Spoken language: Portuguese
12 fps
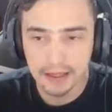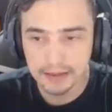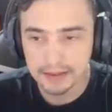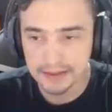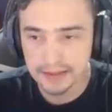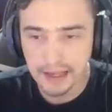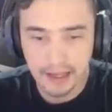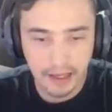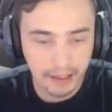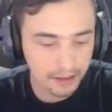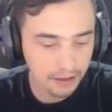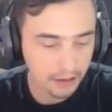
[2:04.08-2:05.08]
Sem
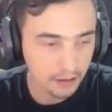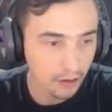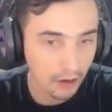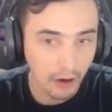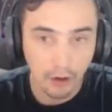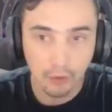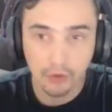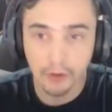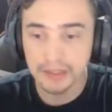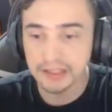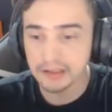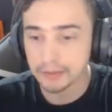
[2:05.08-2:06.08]
ele. Ó, o
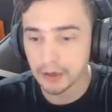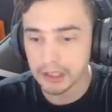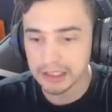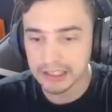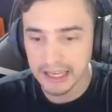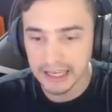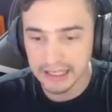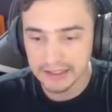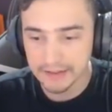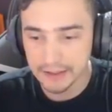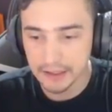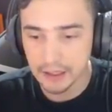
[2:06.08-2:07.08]
nome desse mod é esse
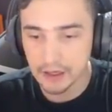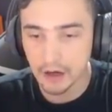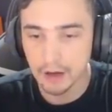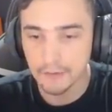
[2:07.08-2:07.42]
daqui, ó.